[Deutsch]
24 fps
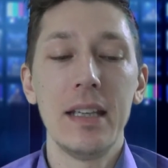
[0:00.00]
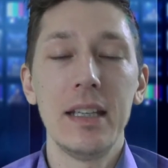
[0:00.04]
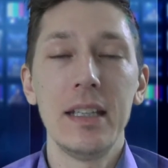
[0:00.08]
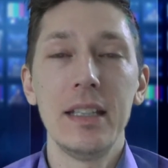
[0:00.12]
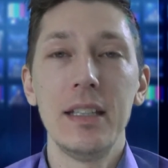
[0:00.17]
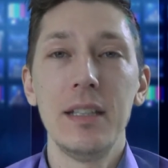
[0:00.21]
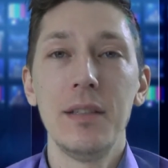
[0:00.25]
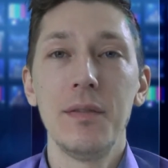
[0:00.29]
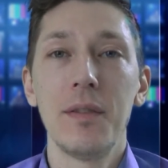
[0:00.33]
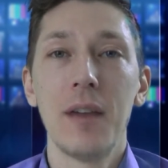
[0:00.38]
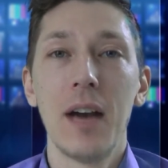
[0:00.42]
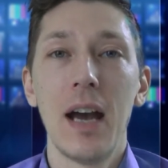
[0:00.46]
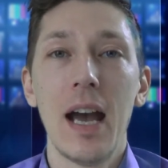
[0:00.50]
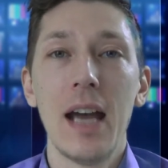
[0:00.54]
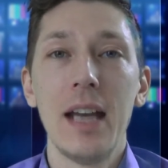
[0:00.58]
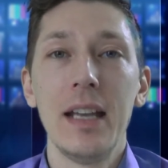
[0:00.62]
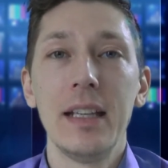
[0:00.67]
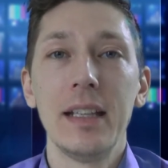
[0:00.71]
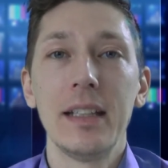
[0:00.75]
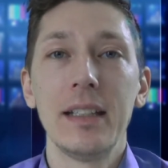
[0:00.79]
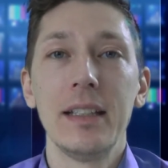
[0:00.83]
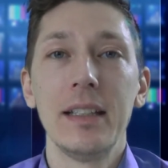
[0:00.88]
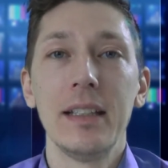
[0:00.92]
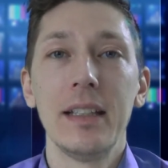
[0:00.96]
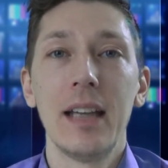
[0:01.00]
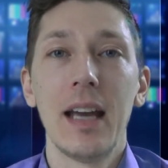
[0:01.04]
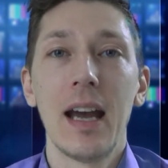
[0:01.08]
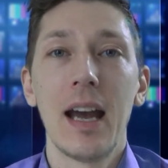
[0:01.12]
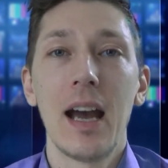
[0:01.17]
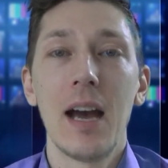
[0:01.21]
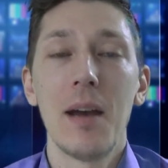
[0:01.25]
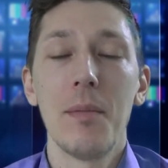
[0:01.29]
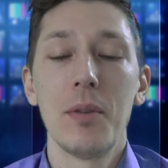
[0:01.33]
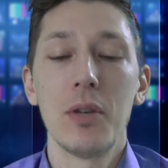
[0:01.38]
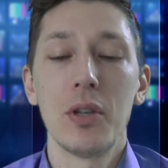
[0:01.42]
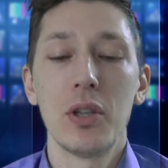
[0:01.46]
in die Vereinigten
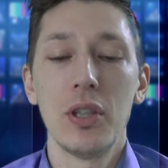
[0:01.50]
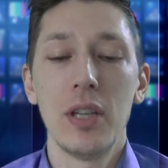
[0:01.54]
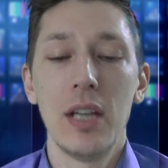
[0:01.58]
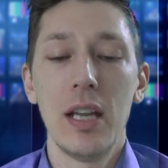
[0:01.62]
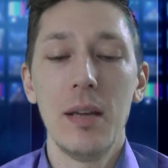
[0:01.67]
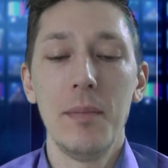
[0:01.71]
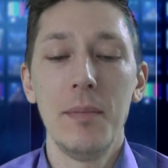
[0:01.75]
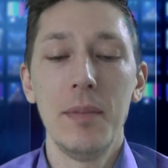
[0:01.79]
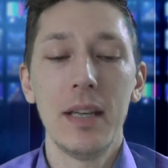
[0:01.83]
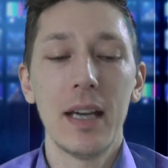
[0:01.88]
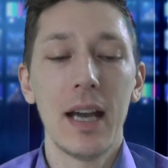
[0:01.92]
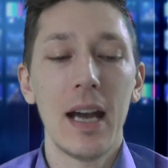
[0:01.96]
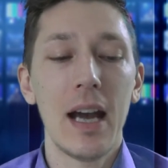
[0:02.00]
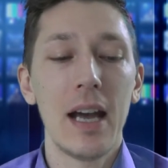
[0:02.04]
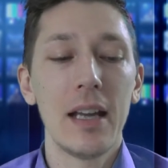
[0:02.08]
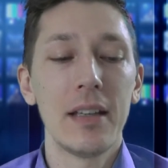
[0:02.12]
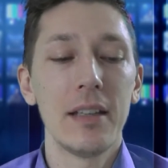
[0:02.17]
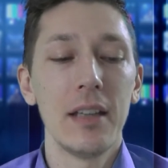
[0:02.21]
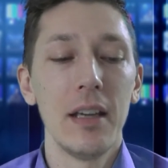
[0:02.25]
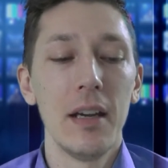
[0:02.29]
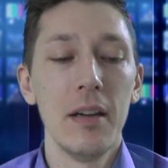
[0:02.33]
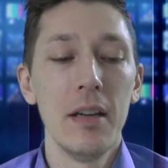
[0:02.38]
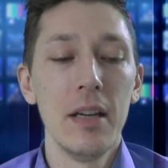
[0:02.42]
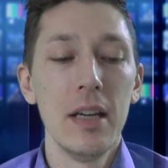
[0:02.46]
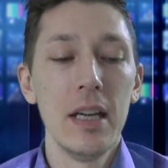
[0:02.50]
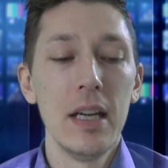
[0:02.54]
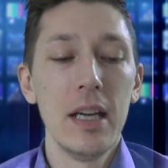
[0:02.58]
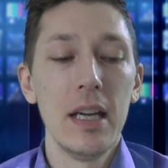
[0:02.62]
Arabischen Emirate,